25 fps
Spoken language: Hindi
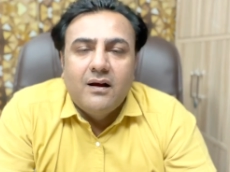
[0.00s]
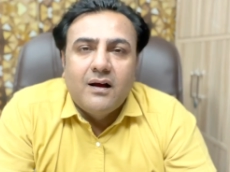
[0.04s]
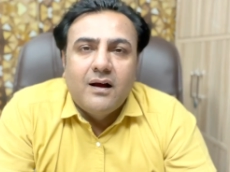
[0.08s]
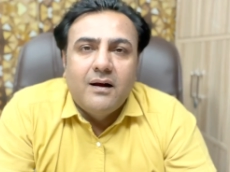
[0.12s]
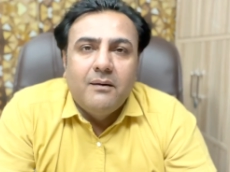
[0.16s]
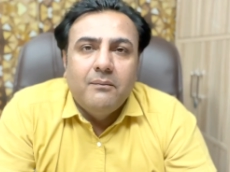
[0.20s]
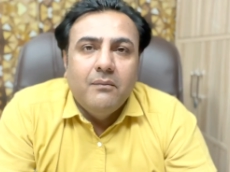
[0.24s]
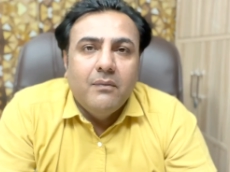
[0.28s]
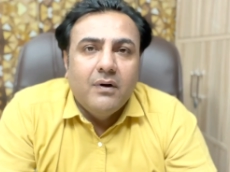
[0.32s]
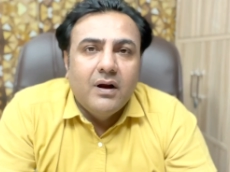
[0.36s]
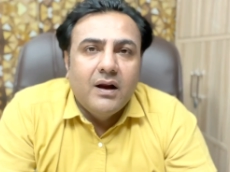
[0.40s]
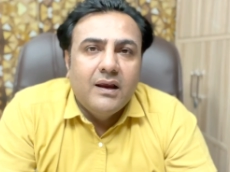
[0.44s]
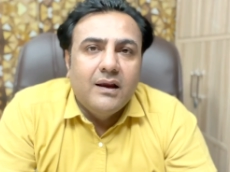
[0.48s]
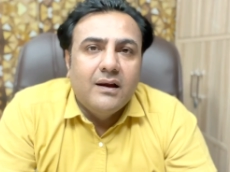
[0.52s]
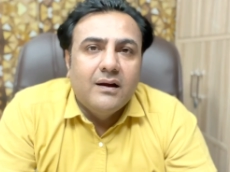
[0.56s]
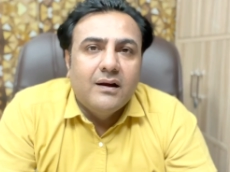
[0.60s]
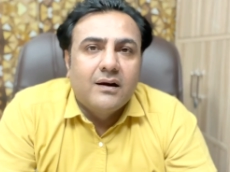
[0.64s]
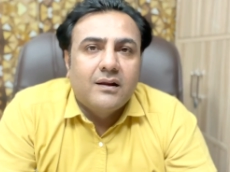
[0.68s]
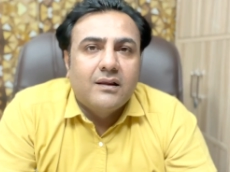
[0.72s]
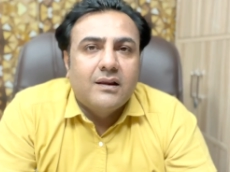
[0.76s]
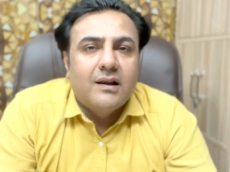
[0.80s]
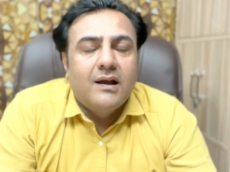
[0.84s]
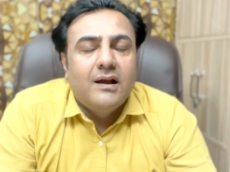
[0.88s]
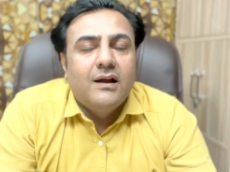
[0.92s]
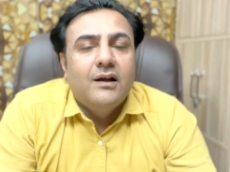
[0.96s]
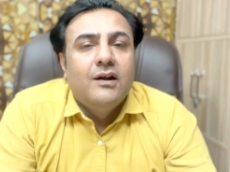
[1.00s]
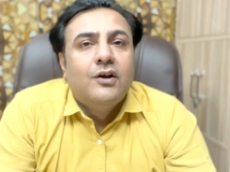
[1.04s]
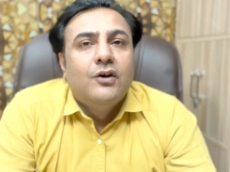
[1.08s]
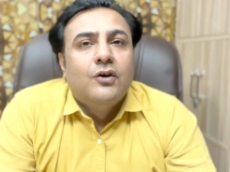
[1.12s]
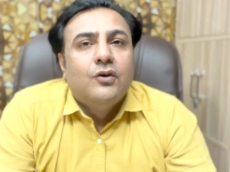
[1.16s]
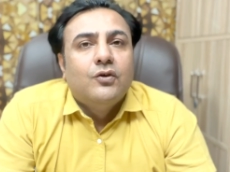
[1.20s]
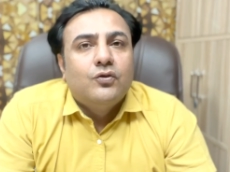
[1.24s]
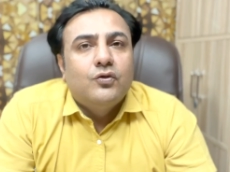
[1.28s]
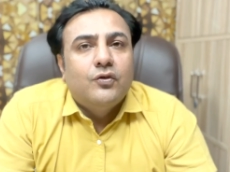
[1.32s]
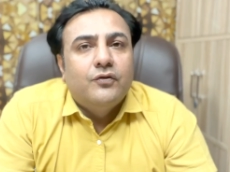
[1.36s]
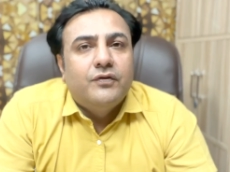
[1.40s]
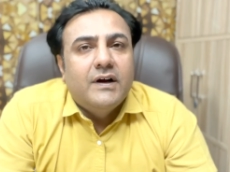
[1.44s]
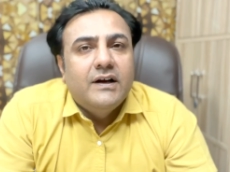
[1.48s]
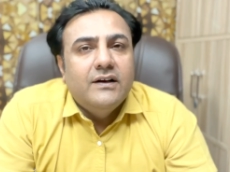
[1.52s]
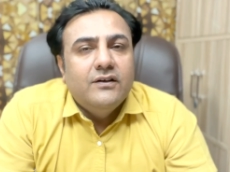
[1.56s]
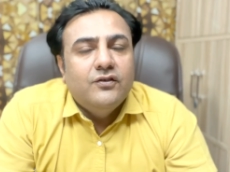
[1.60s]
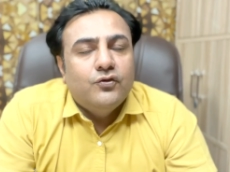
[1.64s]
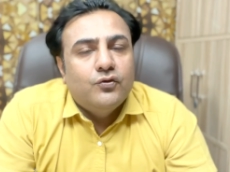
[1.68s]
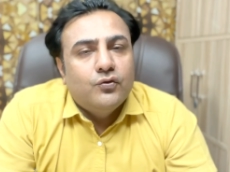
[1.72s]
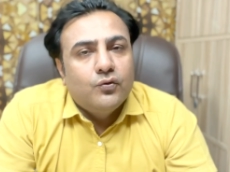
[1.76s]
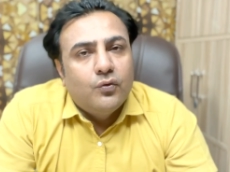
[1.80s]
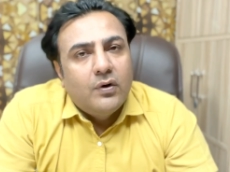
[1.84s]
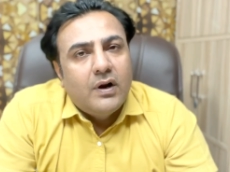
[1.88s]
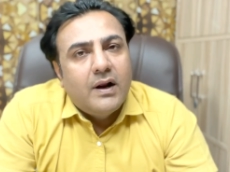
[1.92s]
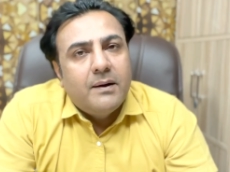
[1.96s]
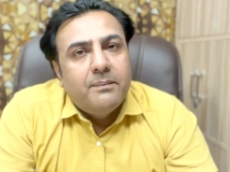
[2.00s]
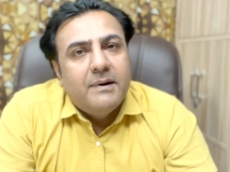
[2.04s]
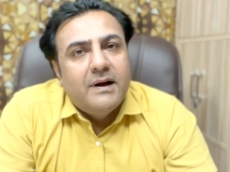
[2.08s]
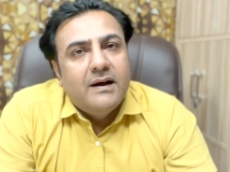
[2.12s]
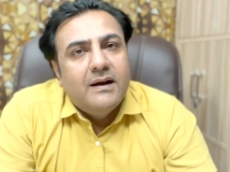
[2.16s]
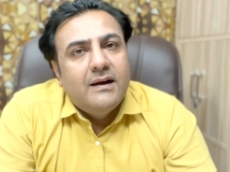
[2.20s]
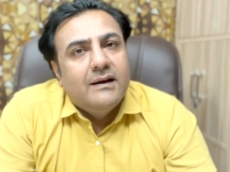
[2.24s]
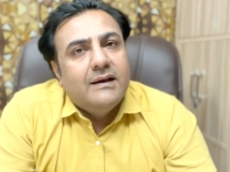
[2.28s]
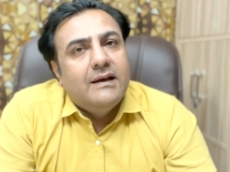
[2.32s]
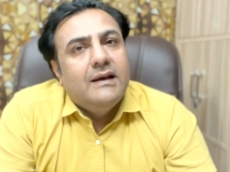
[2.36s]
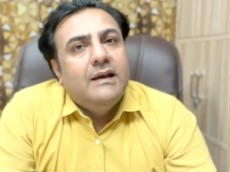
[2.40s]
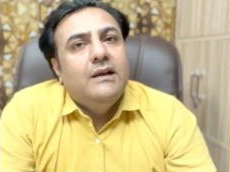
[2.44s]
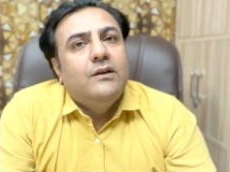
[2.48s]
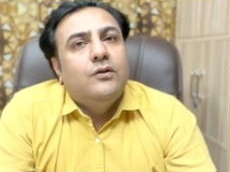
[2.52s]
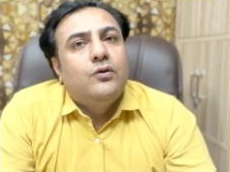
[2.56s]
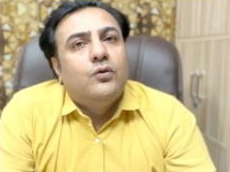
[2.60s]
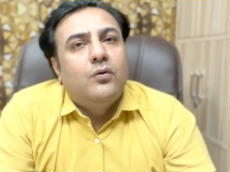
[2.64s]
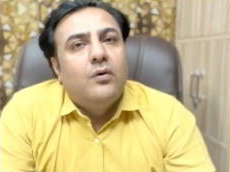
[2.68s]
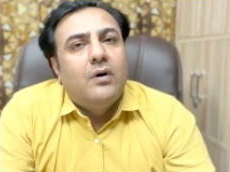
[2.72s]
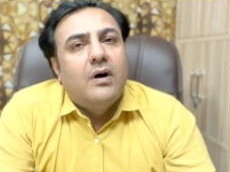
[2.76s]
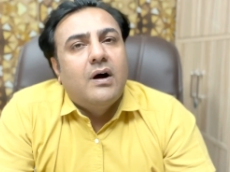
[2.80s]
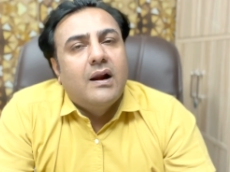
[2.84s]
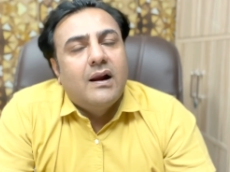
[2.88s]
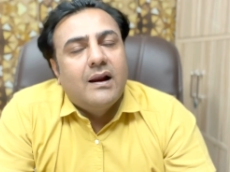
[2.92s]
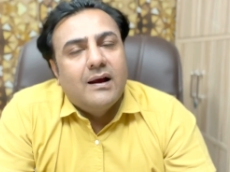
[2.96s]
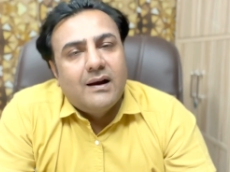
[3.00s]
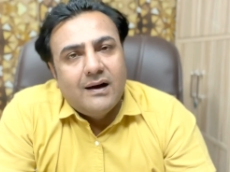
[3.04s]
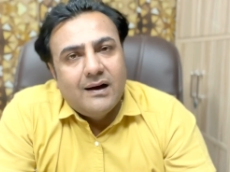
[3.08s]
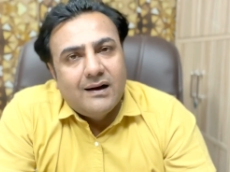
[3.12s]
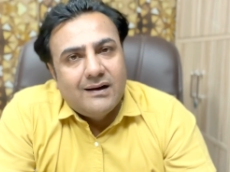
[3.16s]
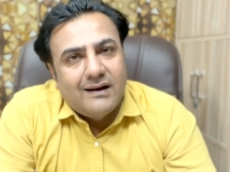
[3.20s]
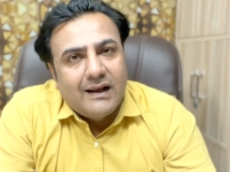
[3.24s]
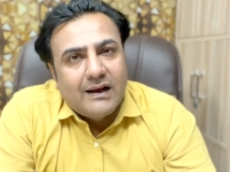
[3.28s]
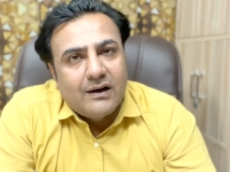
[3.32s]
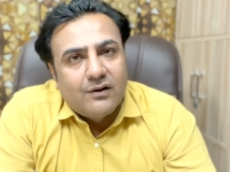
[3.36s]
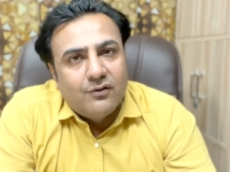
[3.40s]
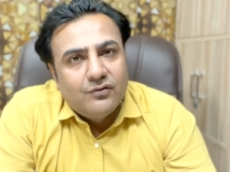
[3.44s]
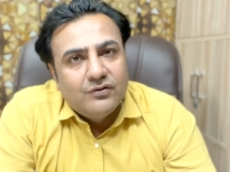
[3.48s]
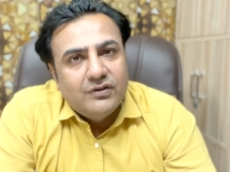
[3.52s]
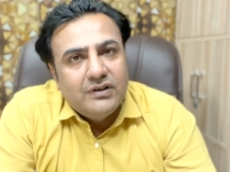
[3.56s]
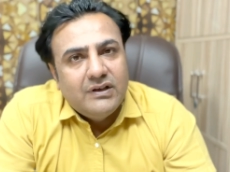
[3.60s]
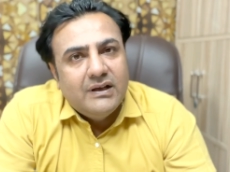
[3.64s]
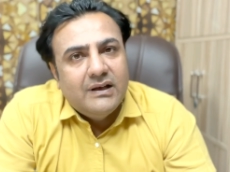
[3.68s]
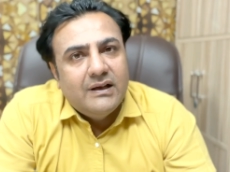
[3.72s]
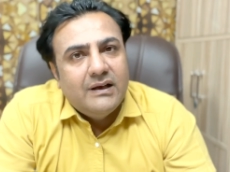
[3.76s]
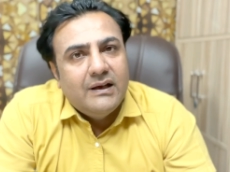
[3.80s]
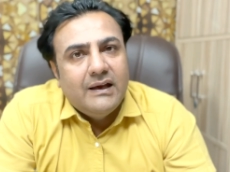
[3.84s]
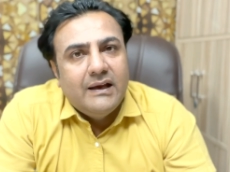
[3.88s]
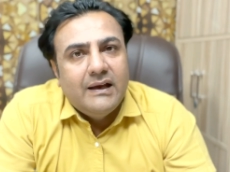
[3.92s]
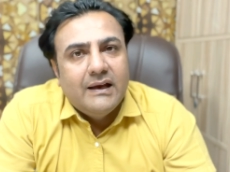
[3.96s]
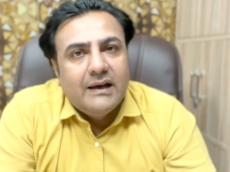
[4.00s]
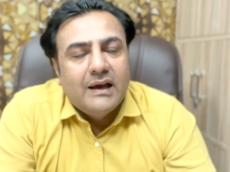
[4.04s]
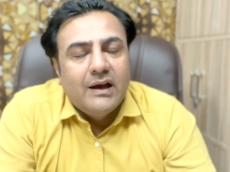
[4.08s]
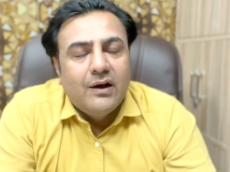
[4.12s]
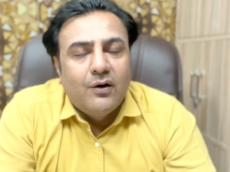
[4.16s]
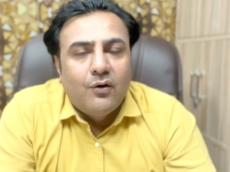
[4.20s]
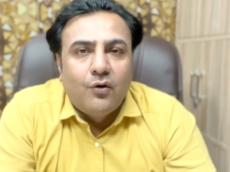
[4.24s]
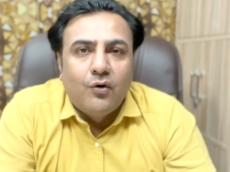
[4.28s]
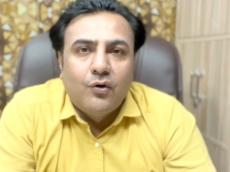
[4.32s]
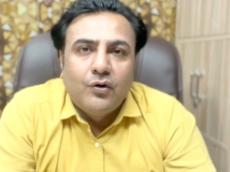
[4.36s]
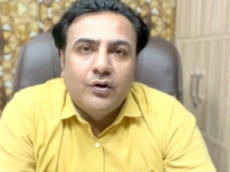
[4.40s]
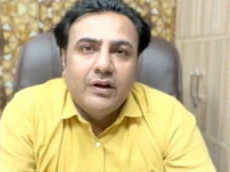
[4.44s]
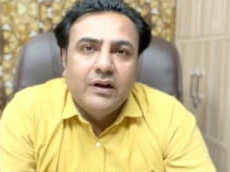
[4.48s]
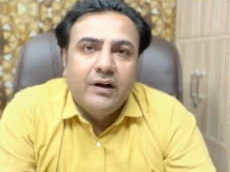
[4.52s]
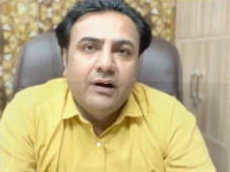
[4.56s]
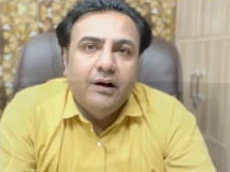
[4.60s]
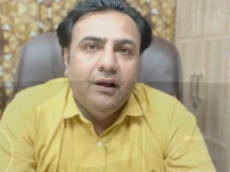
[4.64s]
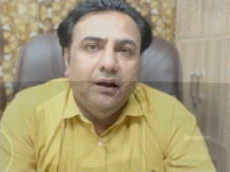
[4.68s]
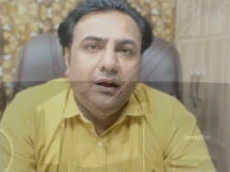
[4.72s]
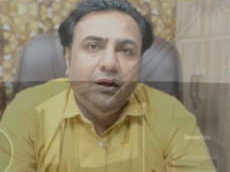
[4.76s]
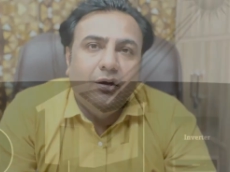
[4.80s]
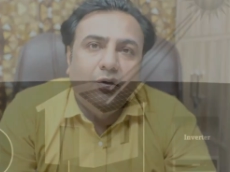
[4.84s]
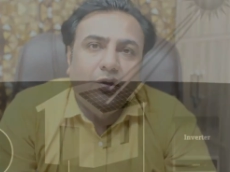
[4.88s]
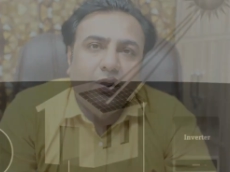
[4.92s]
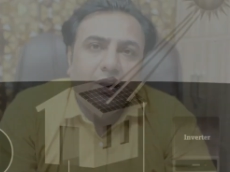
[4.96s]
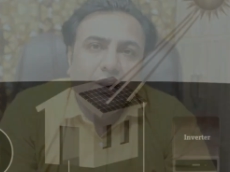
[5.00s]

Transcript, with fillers: काम नहीं करता है तो फ्रेंड्स सोलर पैनल की दो तो अलग अलग टेक्नोलॉजी है एक है ऑन ग्रिड और